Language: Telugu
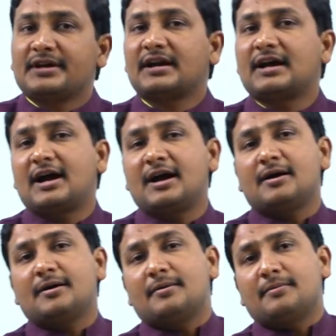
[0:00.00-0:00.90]
ఇక్కడ
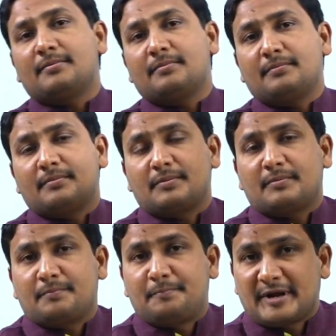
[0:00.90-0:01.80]

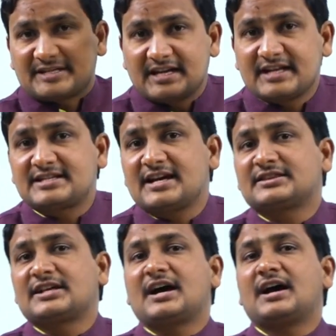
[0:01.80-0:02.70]
ప్రజల
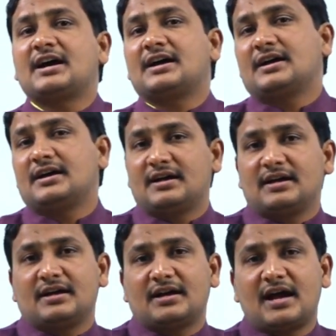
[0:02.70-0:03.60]
చేత
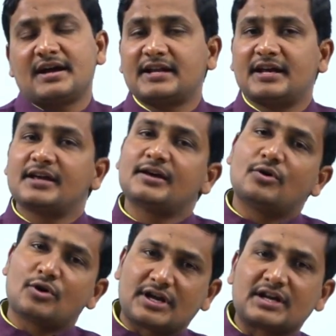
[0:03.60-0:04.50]
అంటే
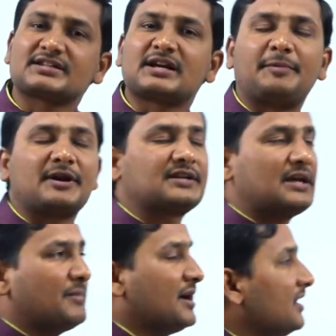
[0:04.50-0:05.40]
ఒక రకం చెప్పాలంటే
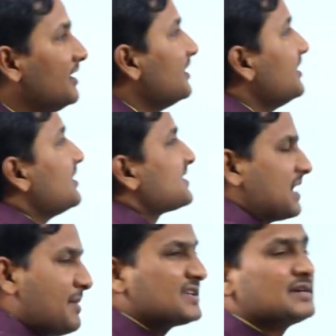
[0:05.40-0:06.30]
అమ్మ
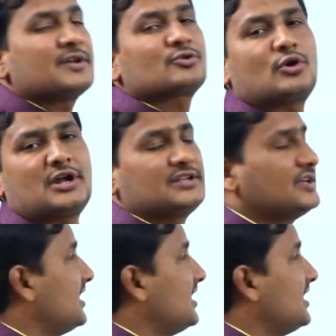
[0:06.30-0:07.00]
సమాజం అనుకోవాలి